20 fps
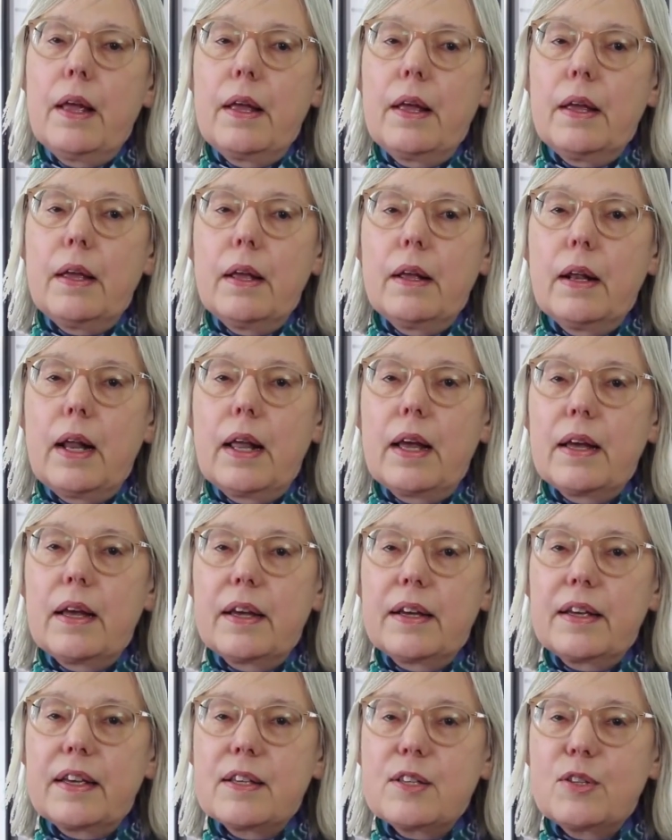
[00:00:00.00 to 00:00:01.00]
Et
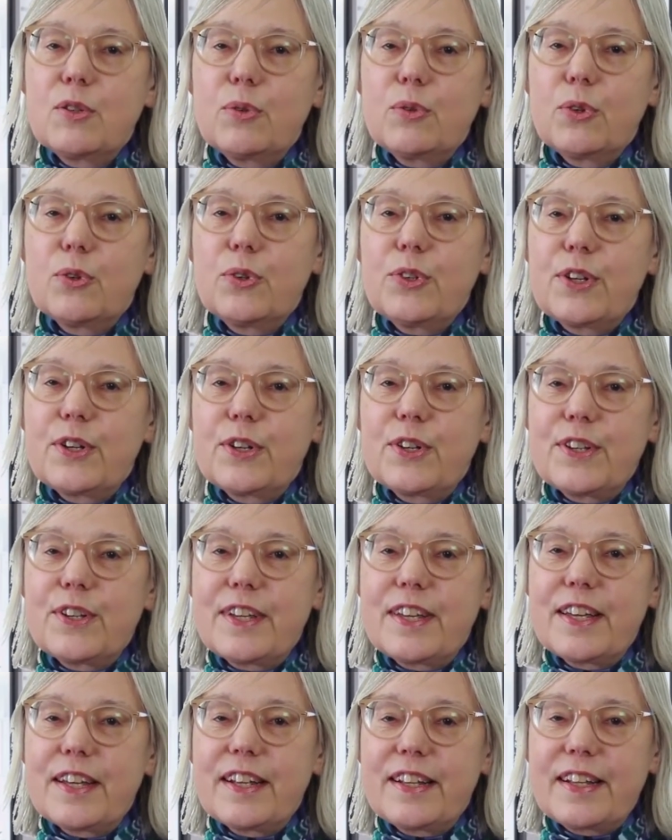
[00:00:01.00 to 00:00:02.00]
la question donc euh,
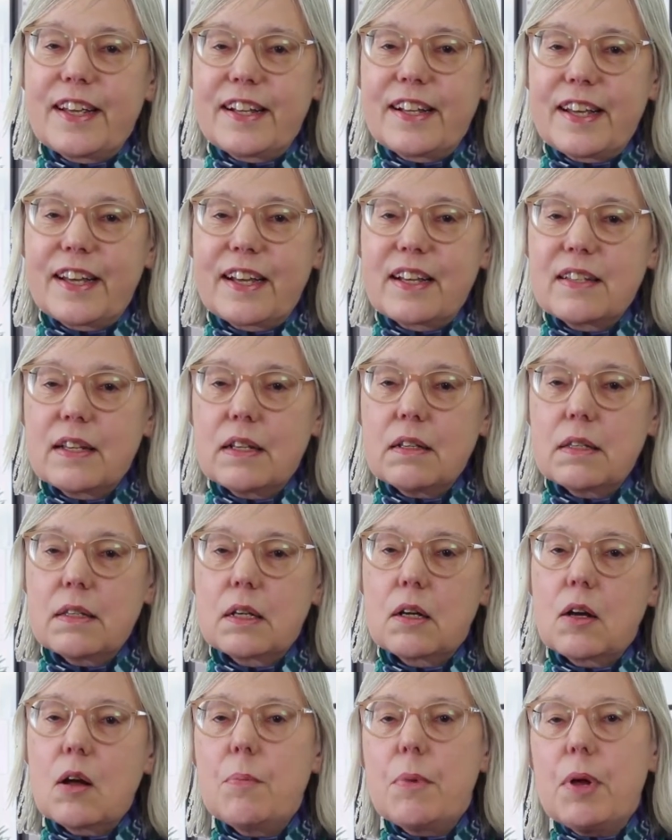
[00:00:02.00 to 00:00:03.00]
qui est intéressante,
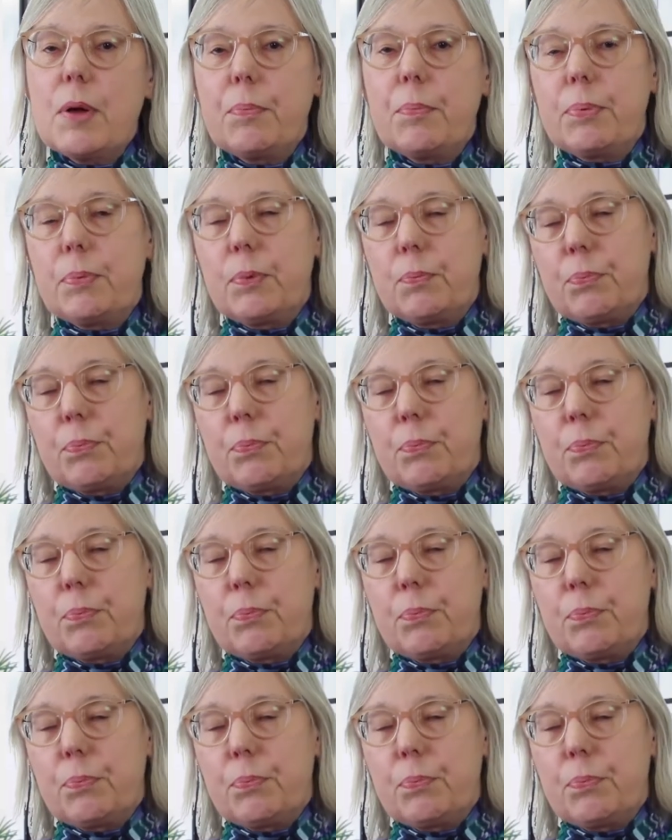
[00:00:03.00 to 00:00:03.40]
c'est comment